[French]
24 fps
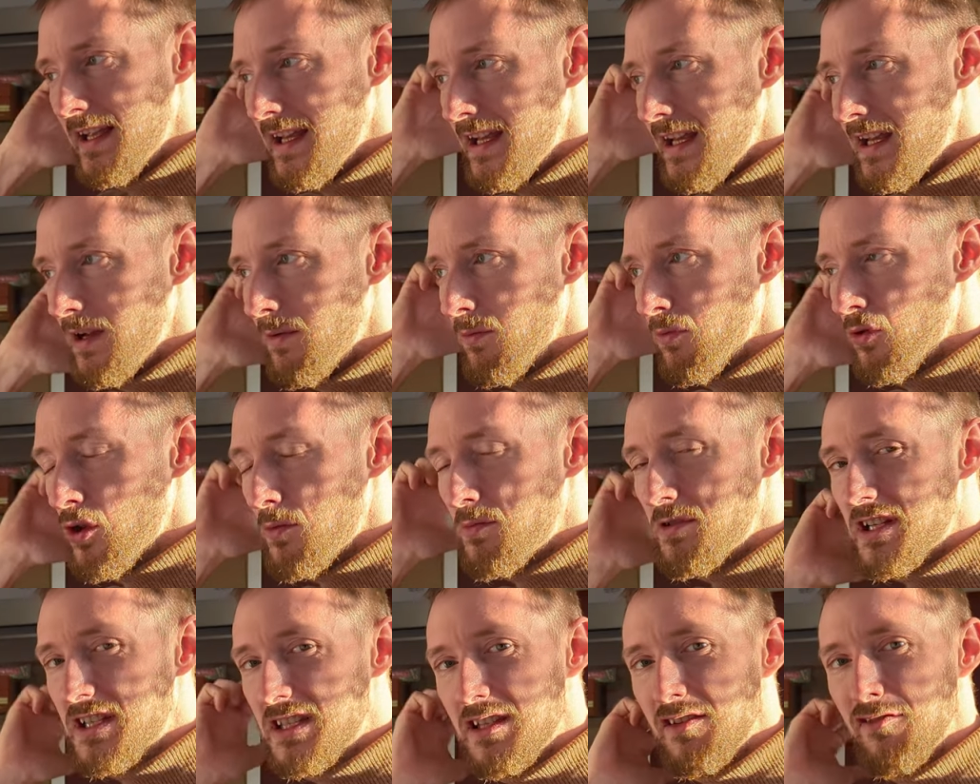Et mon
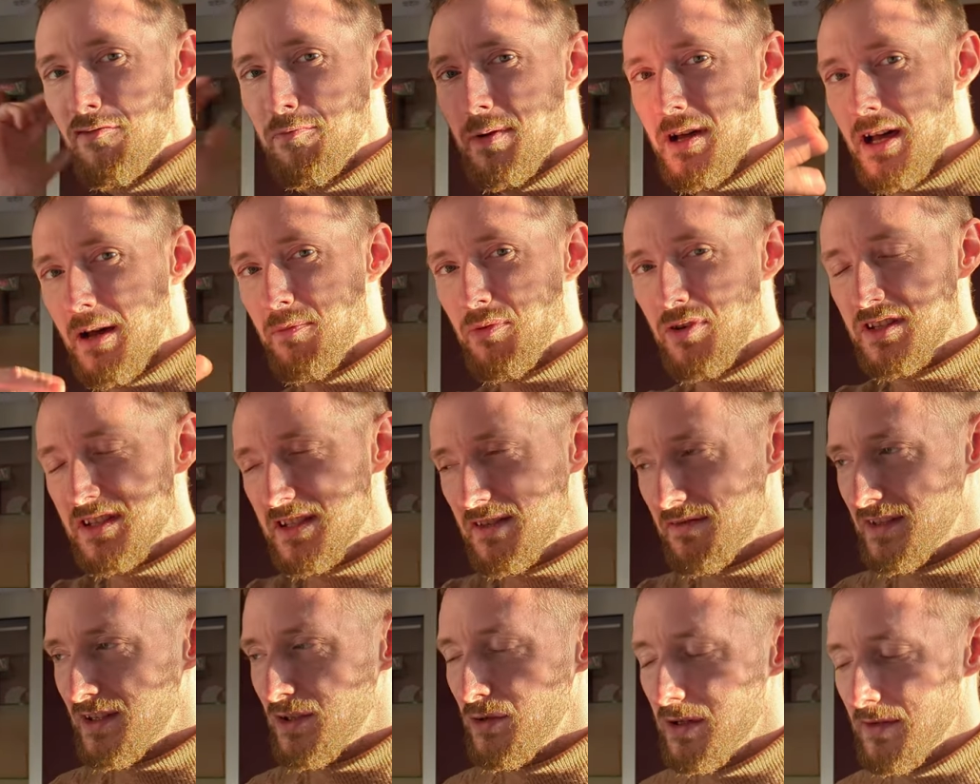objectif par rapport à
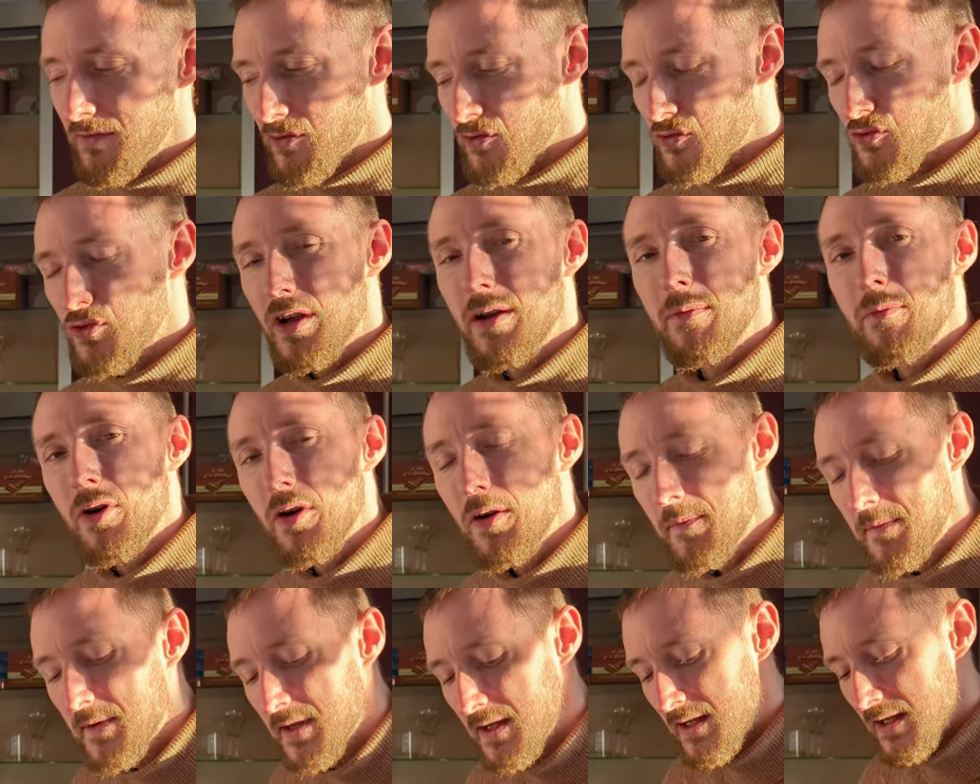ces vidéos
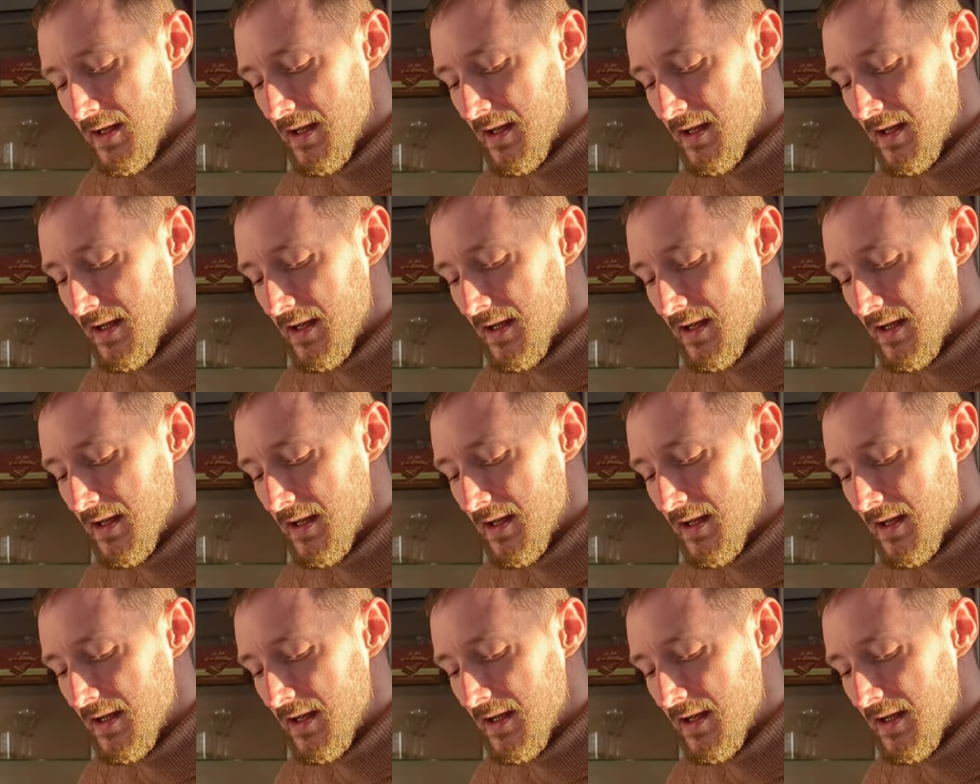éventuellement,